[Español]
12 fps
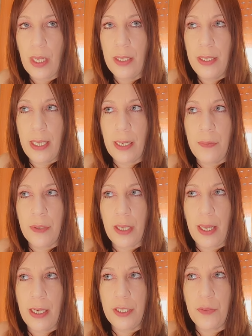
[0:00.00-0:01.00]
digamos
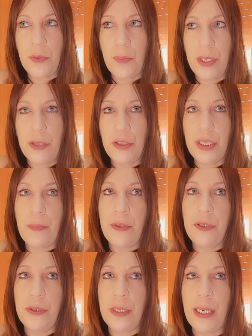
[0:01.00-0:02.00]
que en ese momento esa
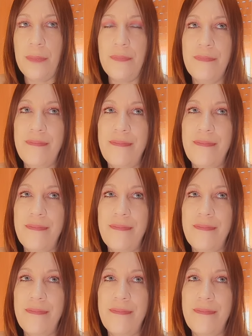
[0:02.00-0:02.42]
persona